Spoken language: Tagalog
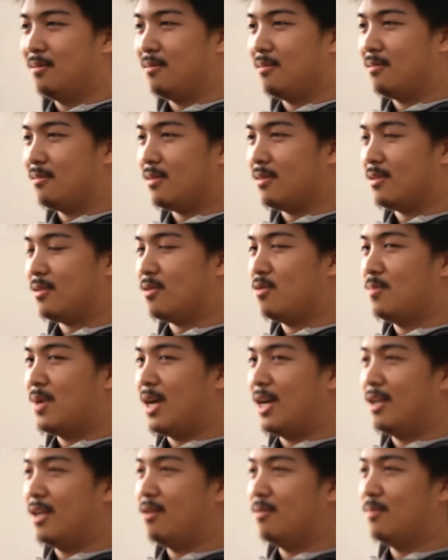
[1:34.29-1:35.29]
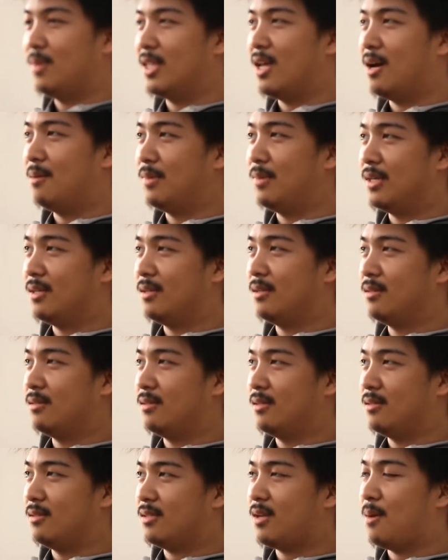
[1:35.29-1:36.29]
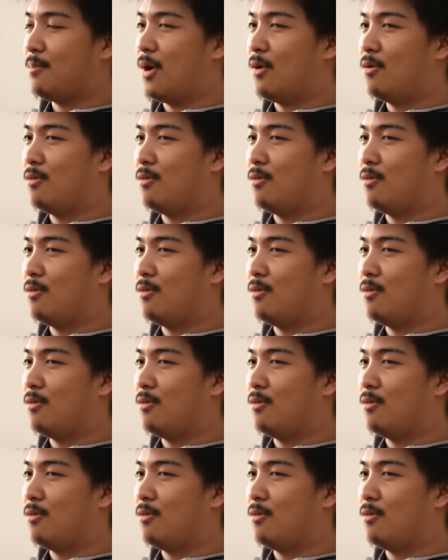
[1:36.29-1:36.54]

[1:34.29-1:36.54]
mas kumain ako madaming sabaw.